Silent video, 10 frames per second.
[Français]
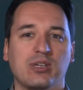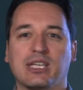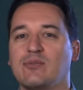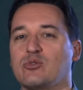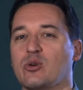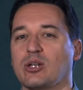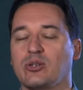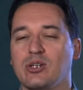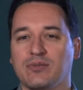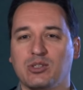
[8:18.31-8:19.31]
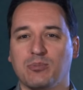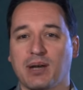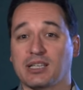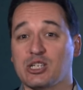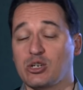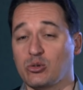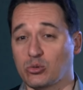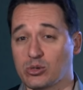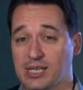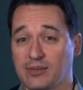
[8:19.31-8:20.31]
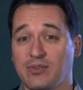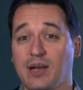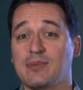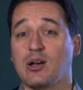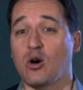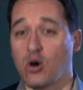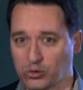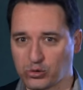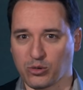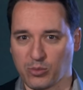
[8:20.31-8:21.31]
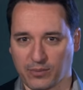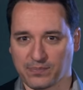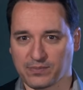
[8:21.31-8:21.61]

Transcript: et qu'il vous aura donné envie de partager le nom de cette femme hors du commun.